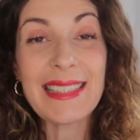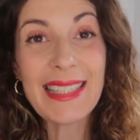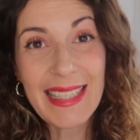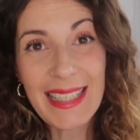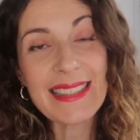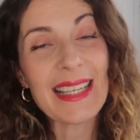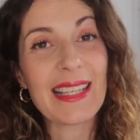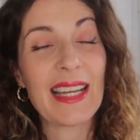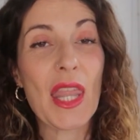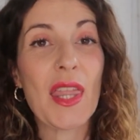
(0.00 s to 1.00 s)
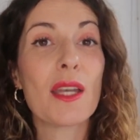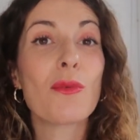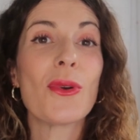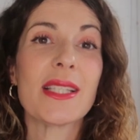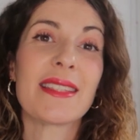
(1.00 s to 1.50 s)
si queréis
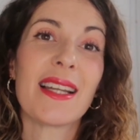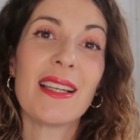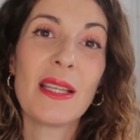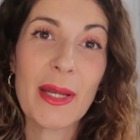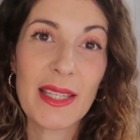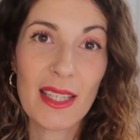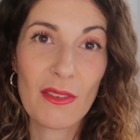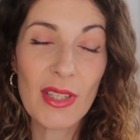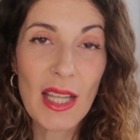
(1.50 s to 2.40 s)
alcanzar vuestra libertad